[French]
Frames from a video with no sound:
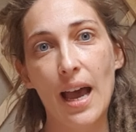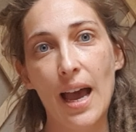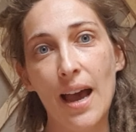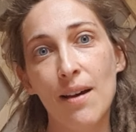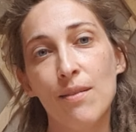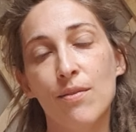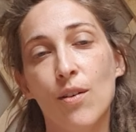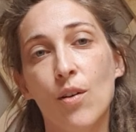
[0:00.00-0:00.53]

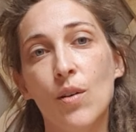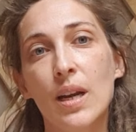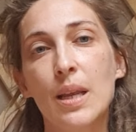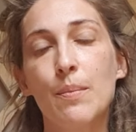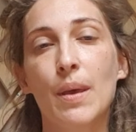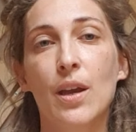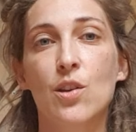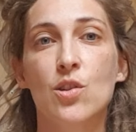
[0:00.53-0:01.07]
avant
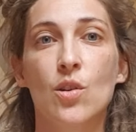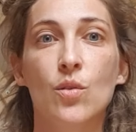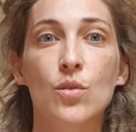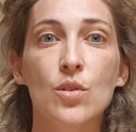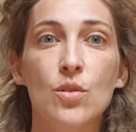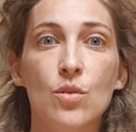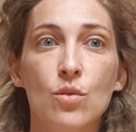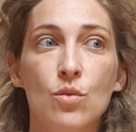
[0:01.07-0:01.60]

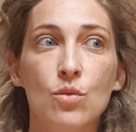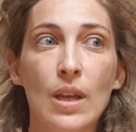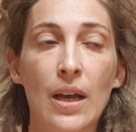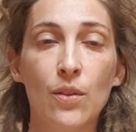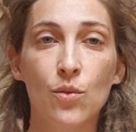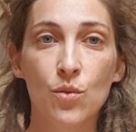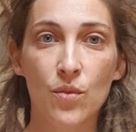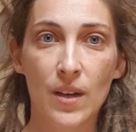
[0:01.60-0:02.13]
l'émergence d'un
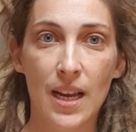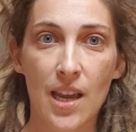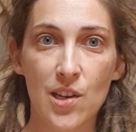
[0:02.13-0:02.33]
nouvel